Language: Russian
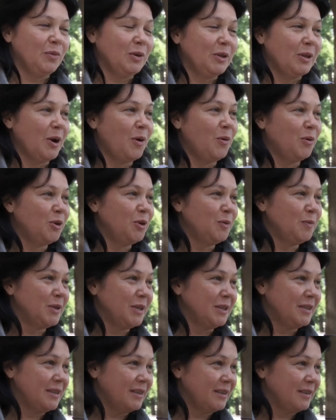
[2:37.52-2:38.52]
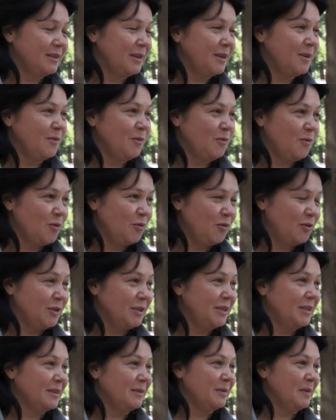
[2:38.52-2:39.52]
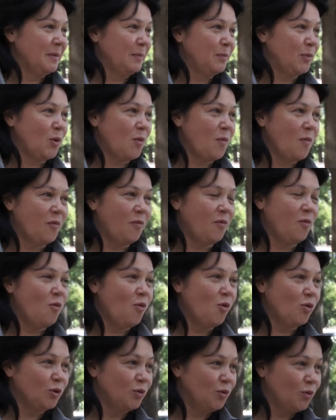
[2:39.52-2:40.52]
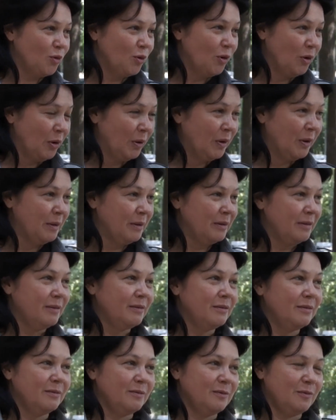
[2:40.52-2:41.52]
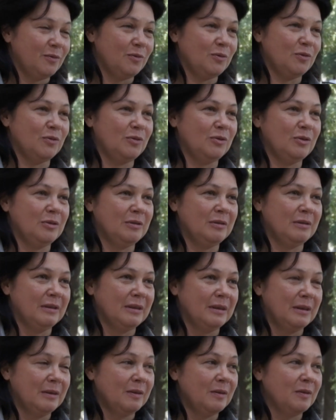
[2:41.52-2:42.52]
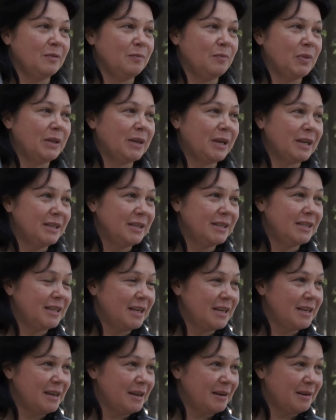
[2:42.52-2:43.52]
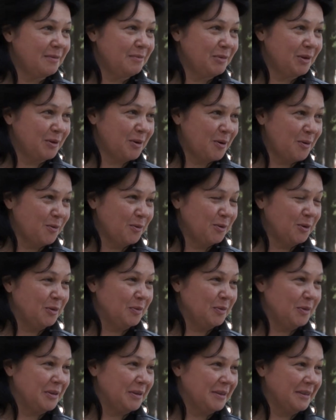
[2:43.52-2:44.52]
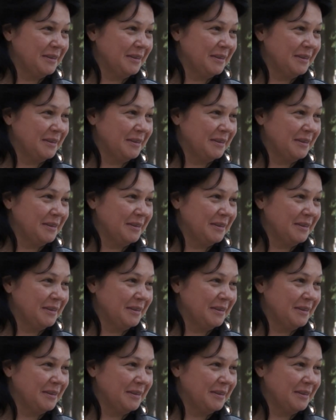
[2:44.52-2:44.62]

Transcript: Мы находимся целый день в офисе, пьем воду, вот, под кондиционерами находимся.